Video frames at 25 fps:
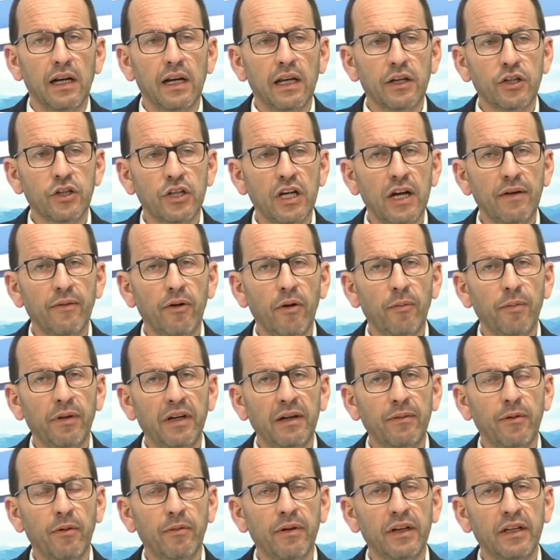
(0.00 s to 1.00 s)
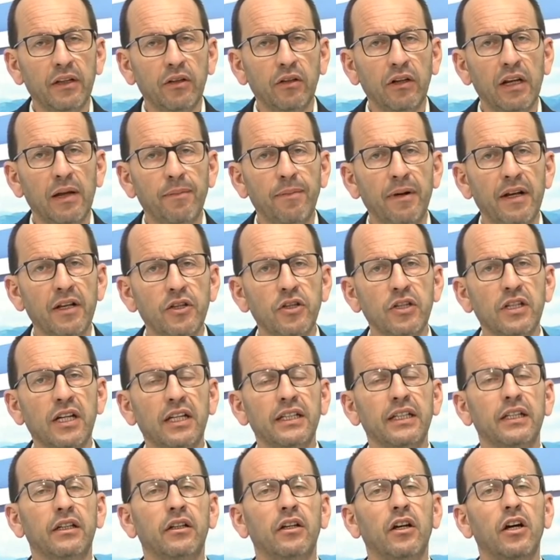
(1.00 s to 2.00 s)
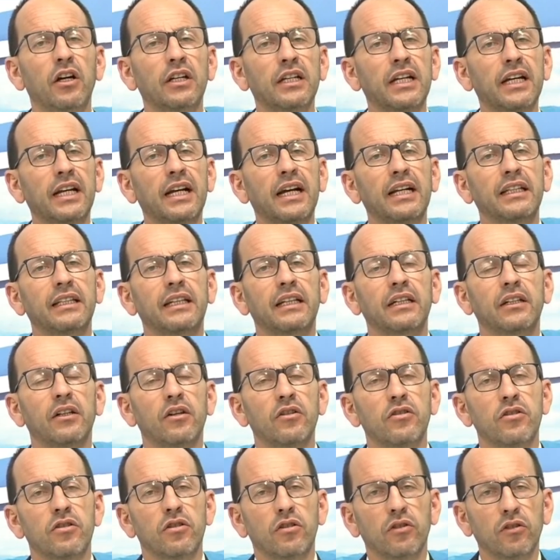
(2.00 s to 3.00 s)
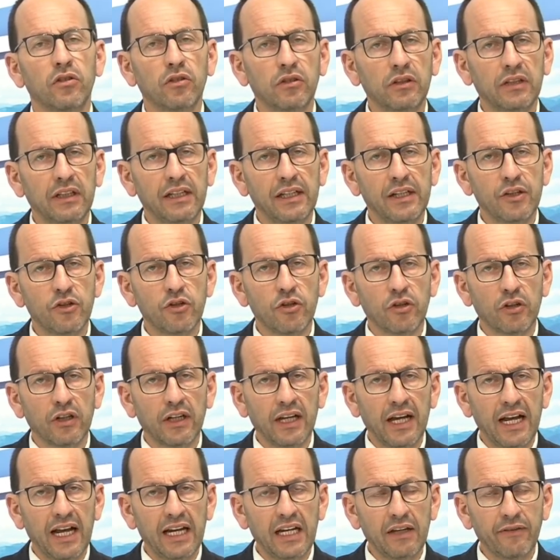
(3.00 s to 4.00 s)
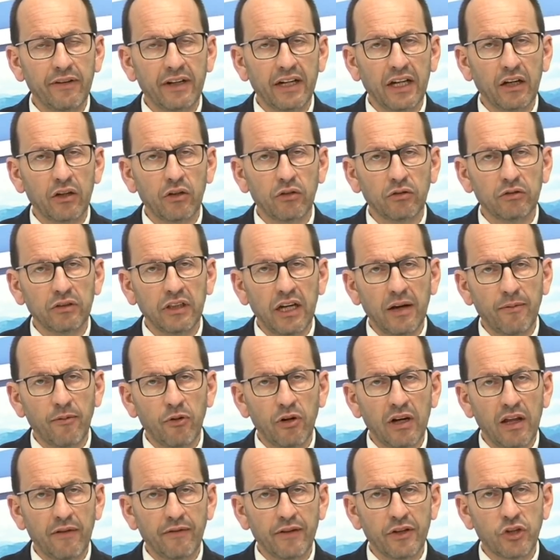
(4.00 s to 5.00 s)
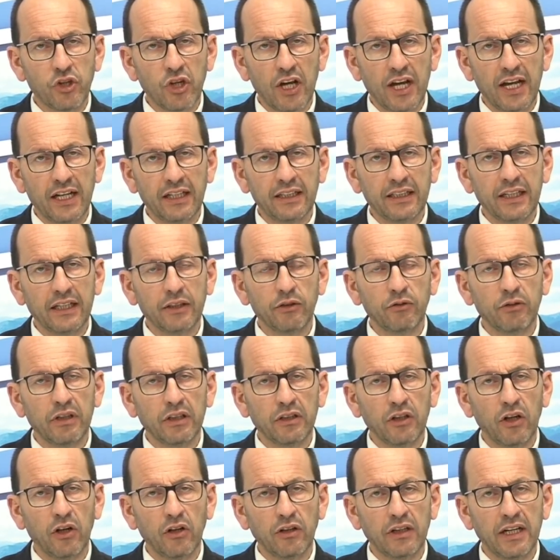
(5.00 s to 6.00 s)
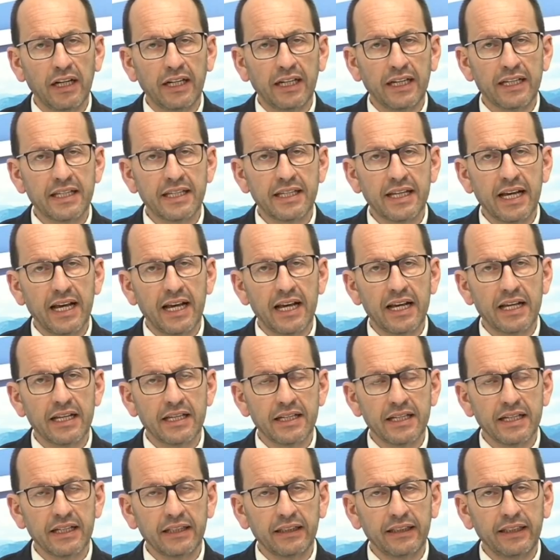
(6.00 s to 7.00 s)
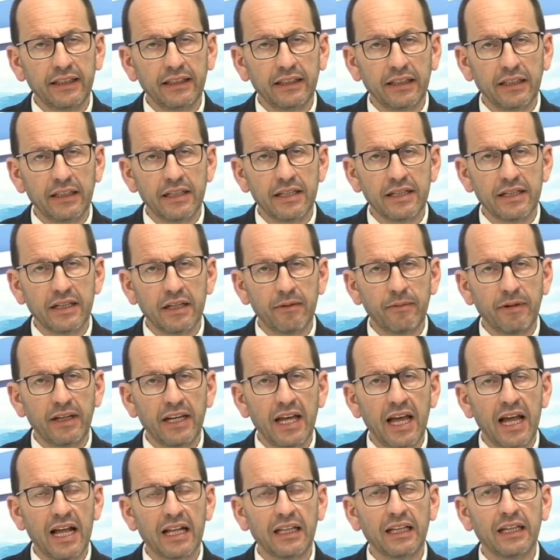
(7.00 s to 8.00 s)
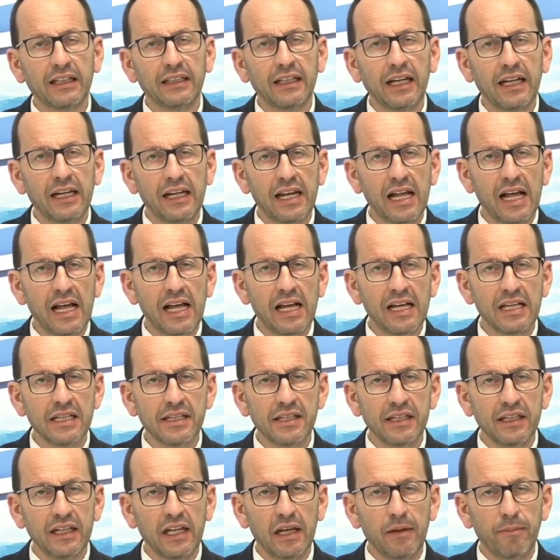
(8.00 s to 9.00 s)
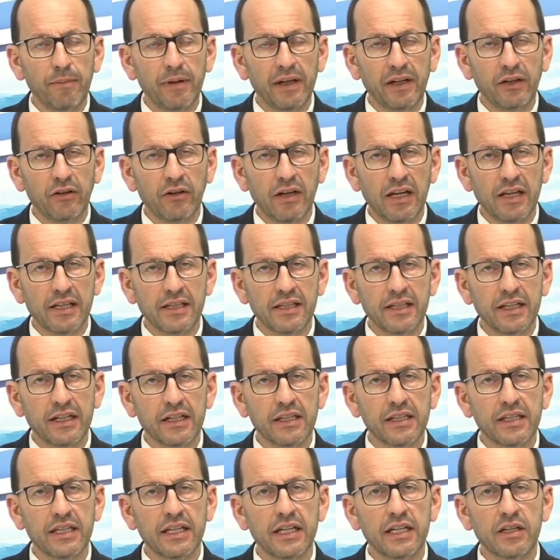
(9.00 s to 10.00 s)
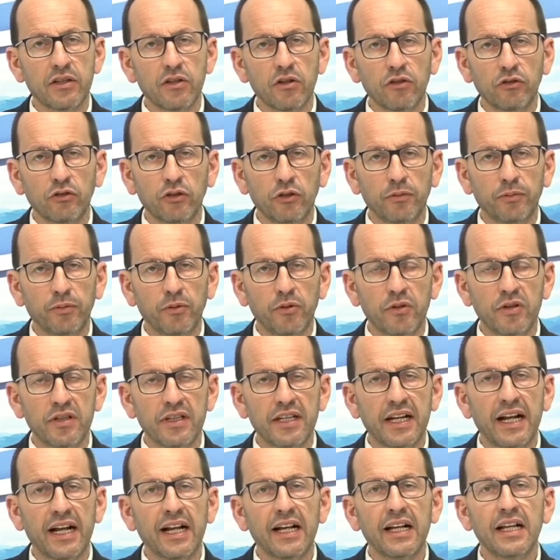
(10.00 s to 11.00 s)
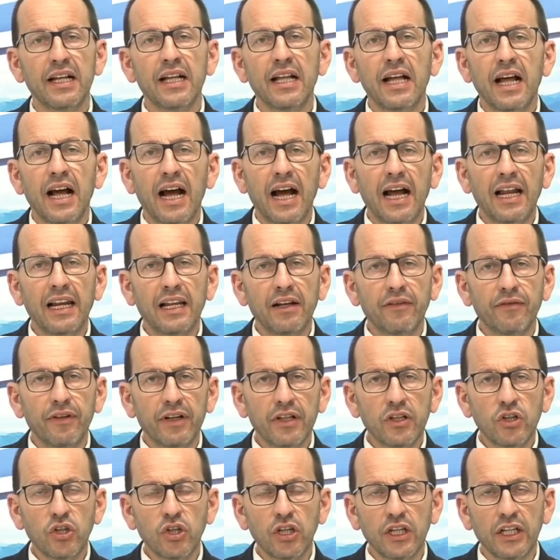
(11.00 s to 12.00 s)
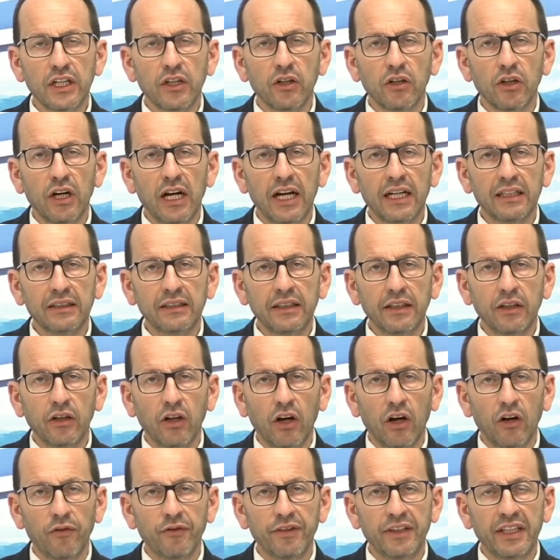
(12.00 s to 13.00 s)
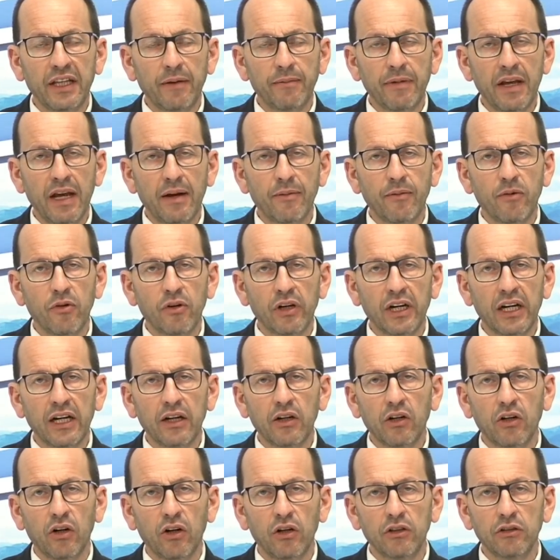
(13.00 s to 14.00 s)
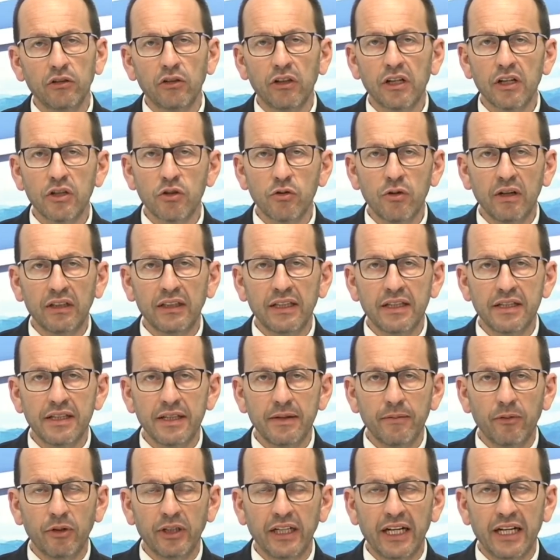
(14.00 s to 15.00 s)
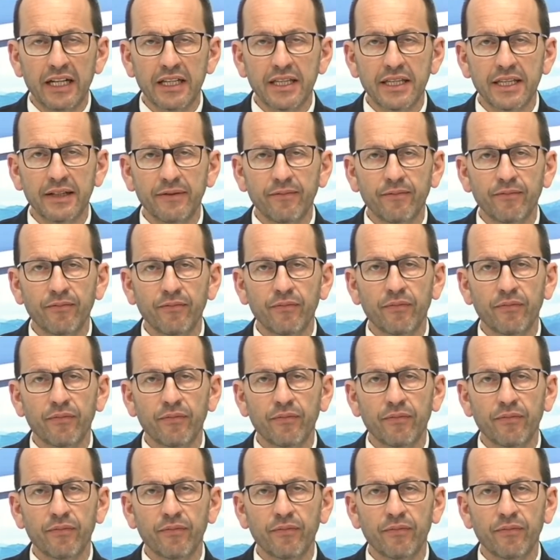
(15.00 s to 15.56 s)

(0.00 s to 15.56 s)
Lasciamo per il momento la pagina di cronaca del nostro telegiornale, vi raccontiamo la vicenda di una donna che si è sentita discriminata dalla ASL per non essersi sottoposta al vaccino anti-Covid. Abbiamo raccolto la sua testimonianza.